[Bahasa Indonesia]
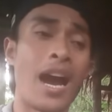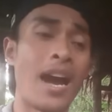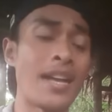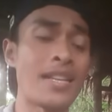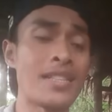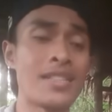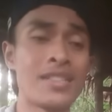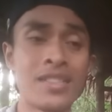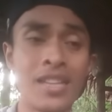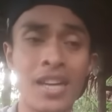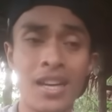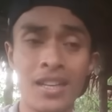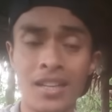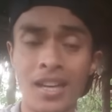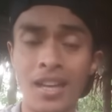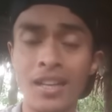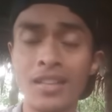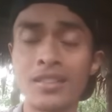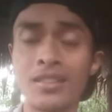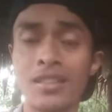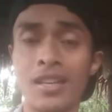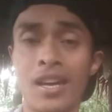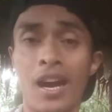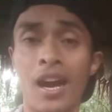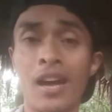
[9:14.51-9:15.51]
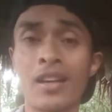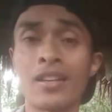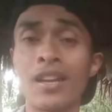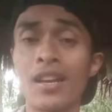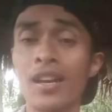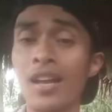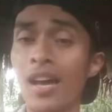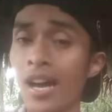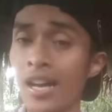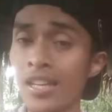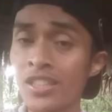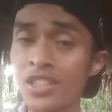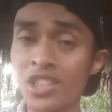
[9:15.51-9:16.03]
ajarannya
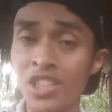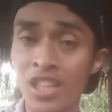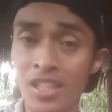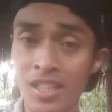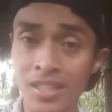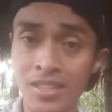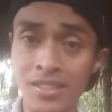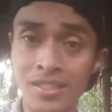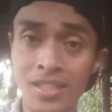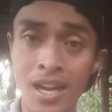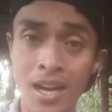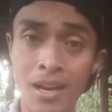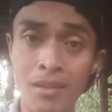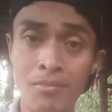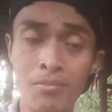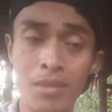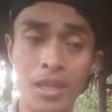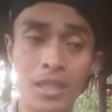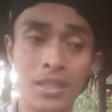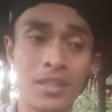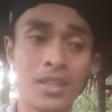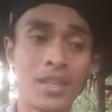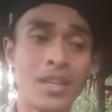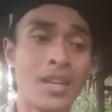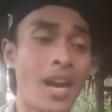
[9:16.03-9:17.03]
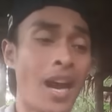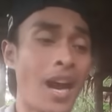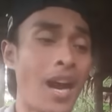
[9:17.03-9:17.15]
adalah ajaran damai